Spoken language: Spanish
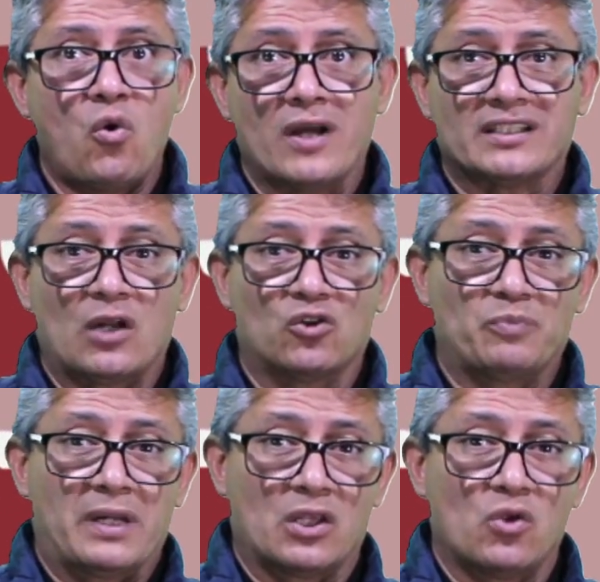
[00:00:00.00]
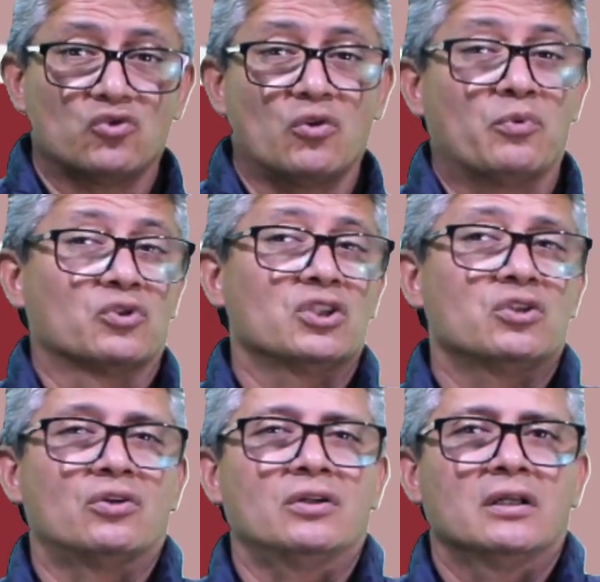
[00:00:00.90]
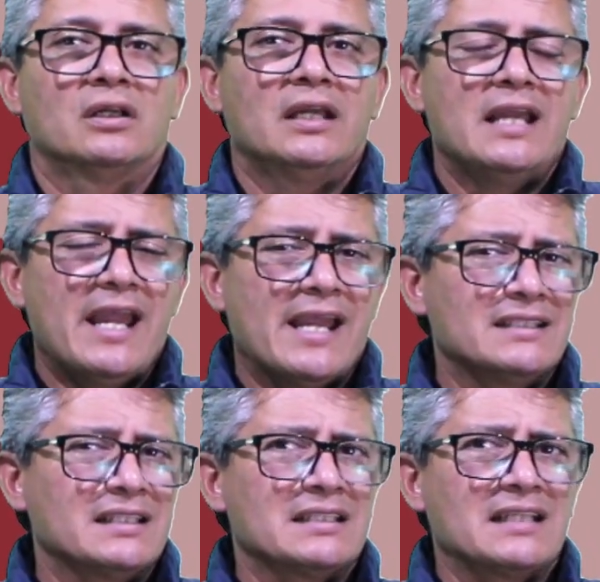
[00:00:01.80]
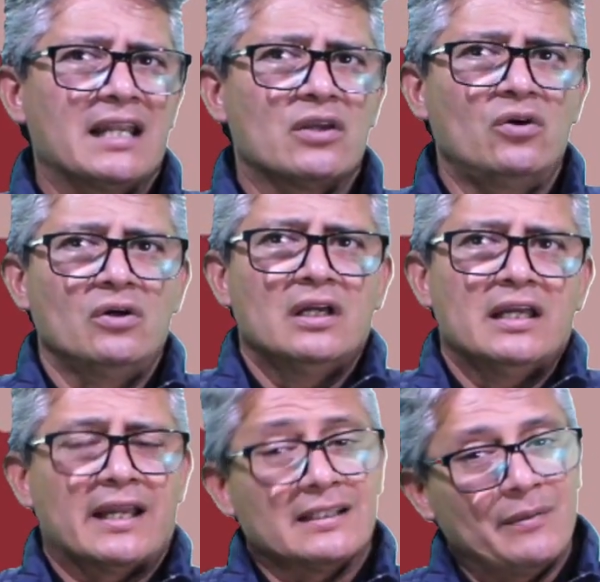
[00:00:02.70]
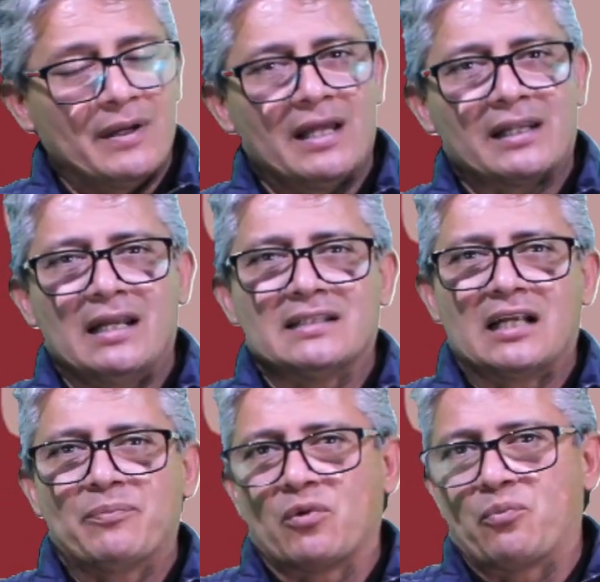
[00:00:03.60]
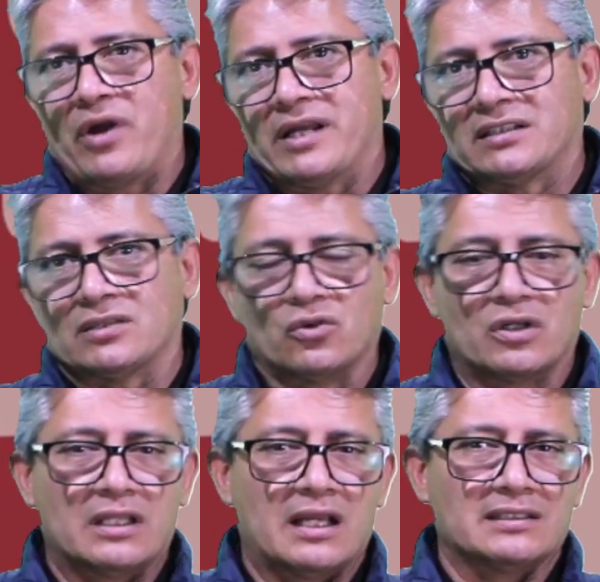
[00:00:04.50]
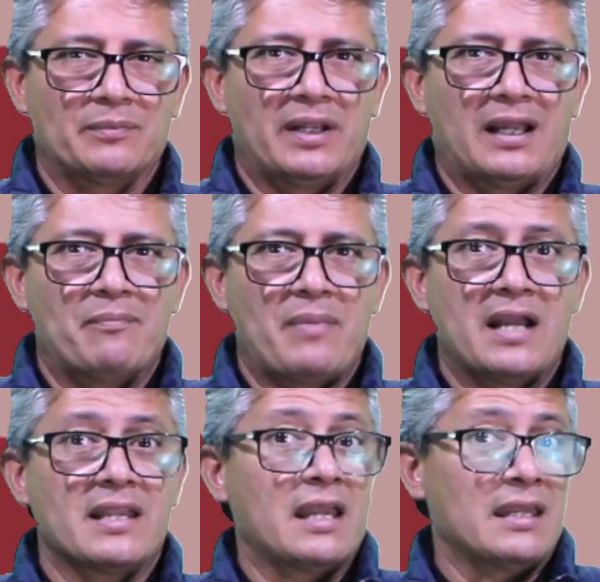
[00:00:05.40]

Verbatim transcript: o hacia los partidos de oposición, es necesario que si van a realizar propuestas o críticas de precampaña